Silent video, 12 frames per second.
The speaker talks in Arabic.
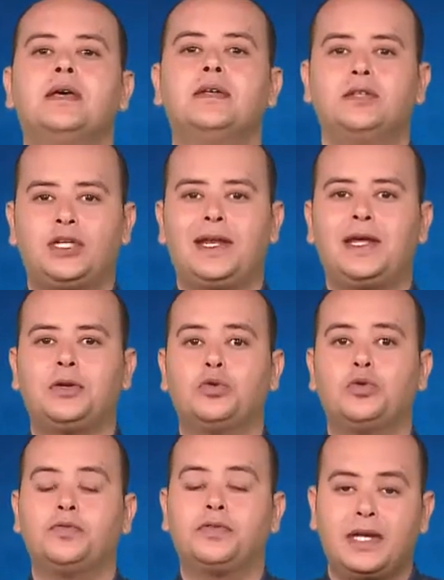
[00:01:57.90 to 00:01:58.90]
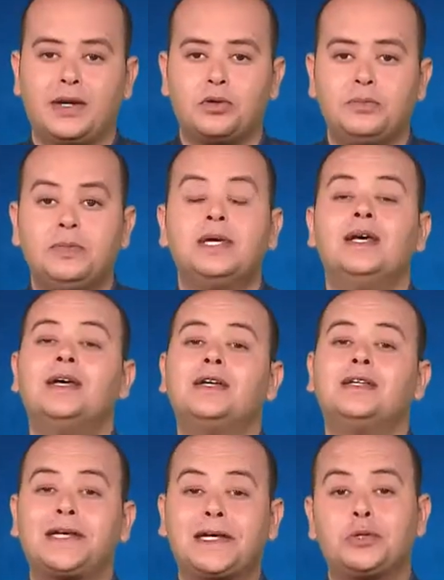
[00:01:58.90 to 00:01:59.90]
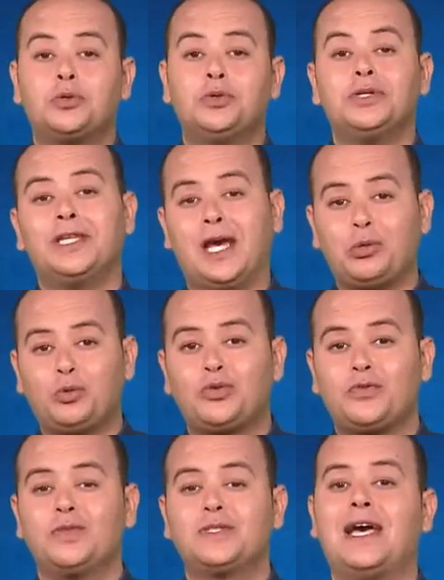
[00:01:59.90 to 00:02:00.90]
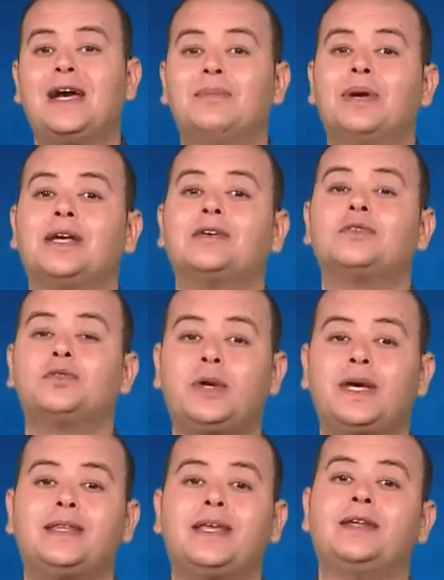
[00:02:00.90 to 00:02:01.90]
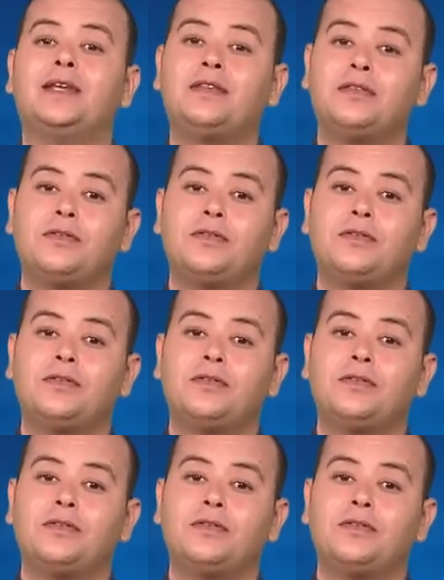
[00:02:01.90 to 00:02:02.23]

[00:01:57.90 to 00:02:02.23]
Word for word: ان شاء الله نكونوا فدناكم تقدروا تعاودوا تشوفوا صحه معك سوغ انترنت